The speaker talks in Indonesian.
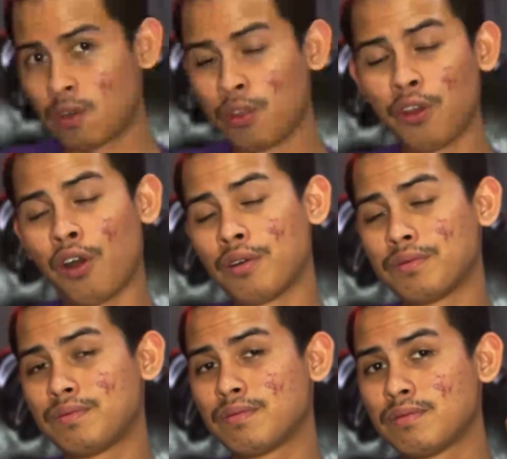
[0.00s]
Untuk
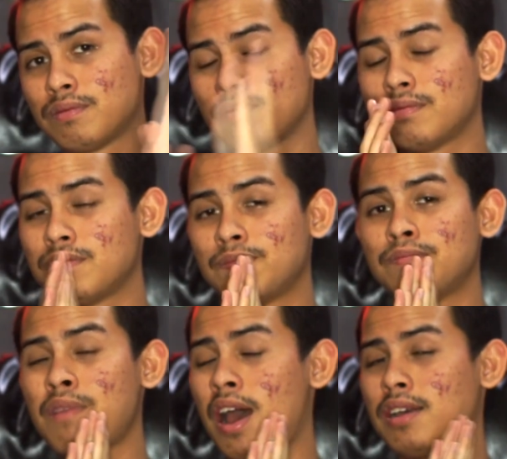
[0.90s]

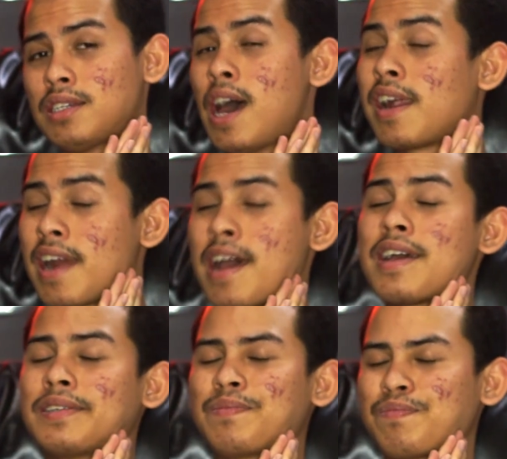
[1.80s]
Mbak Sarah,
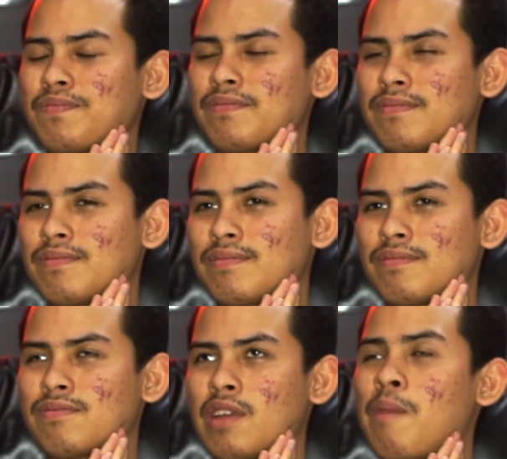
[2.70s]

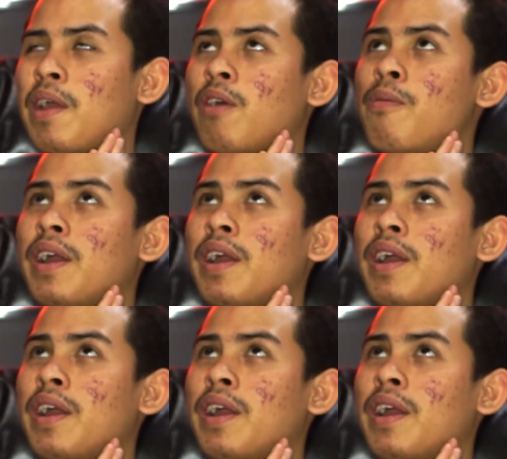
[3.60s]
apa ya gue